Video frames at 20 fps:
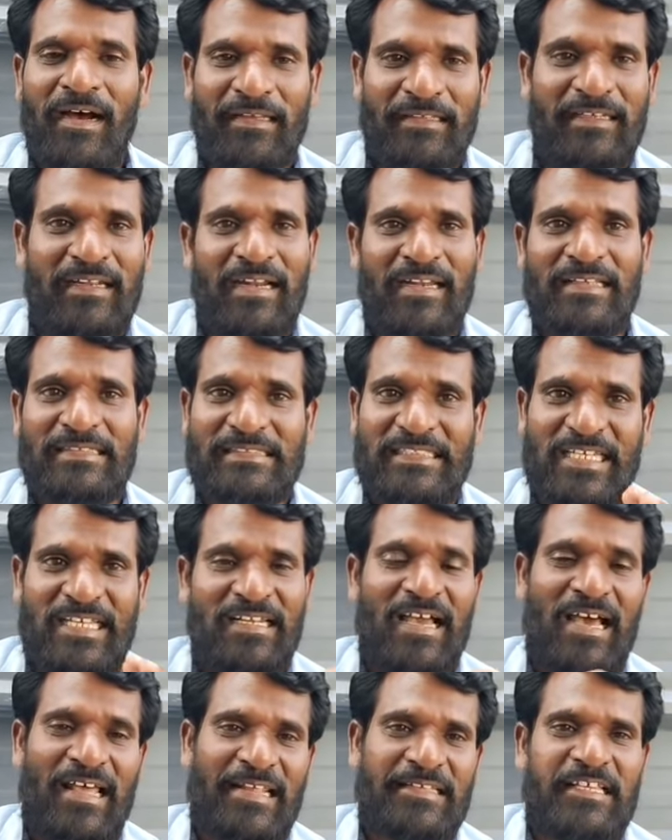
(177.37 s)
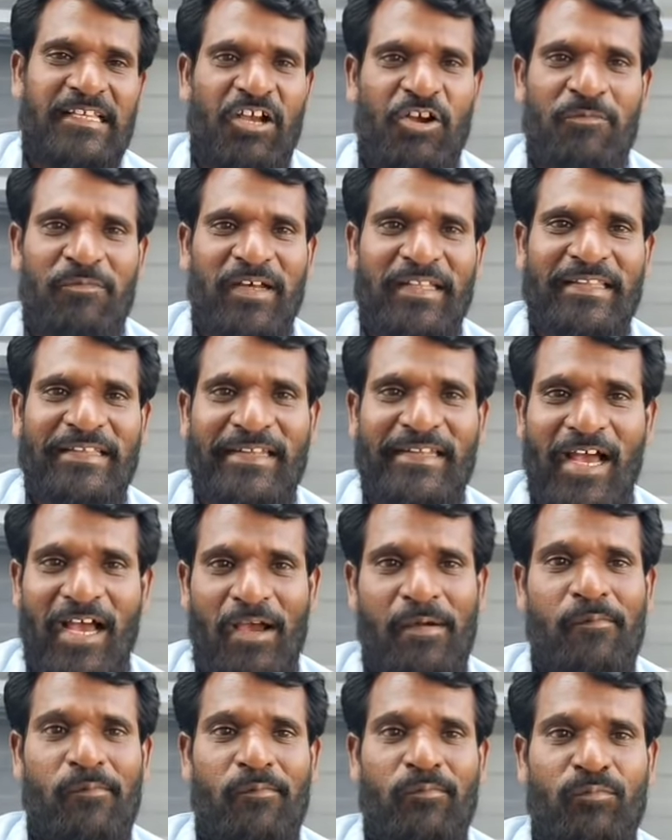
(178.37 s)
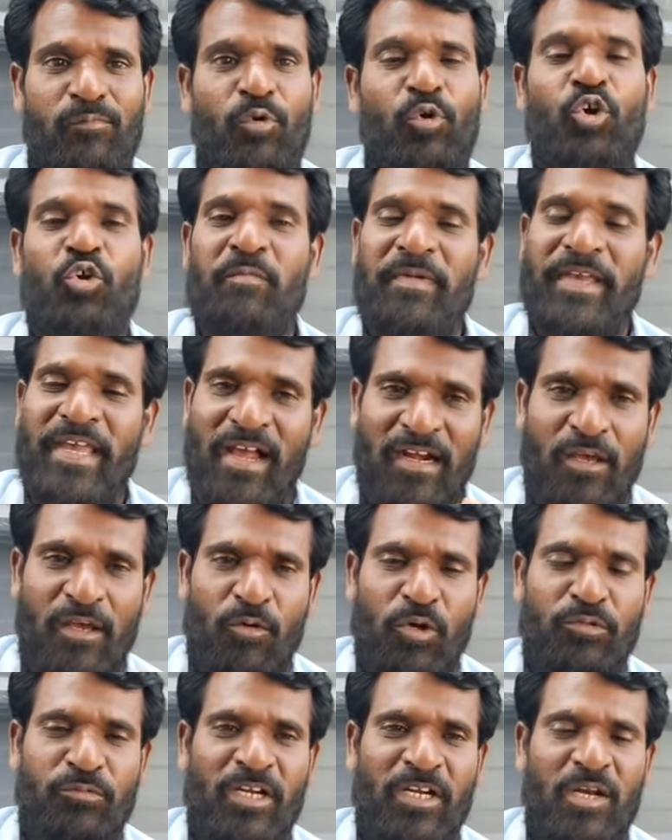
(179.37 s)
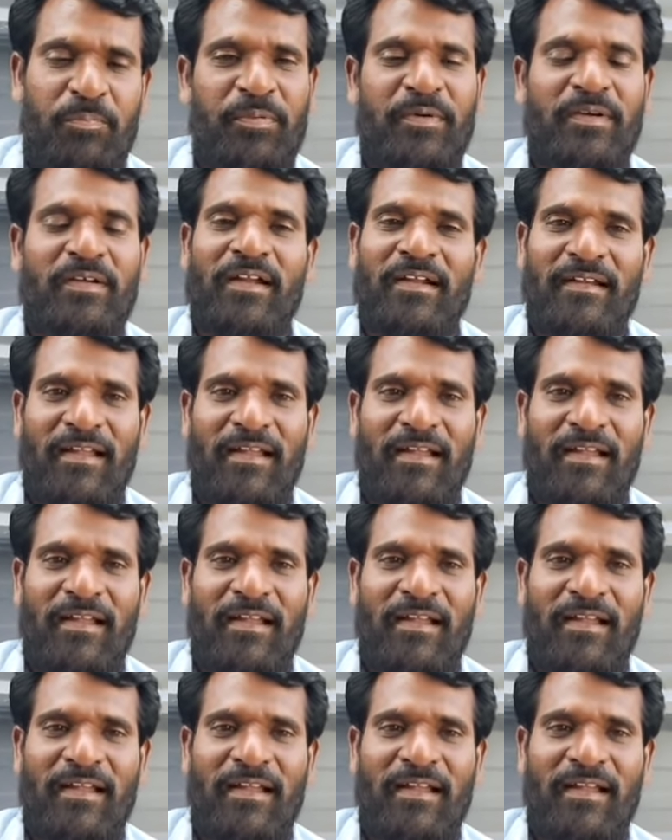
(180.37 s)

அதனால் சீன அரசாங்கம் பார்த்தீங்கன்னா முழுமையான ஒத்துழைப்பு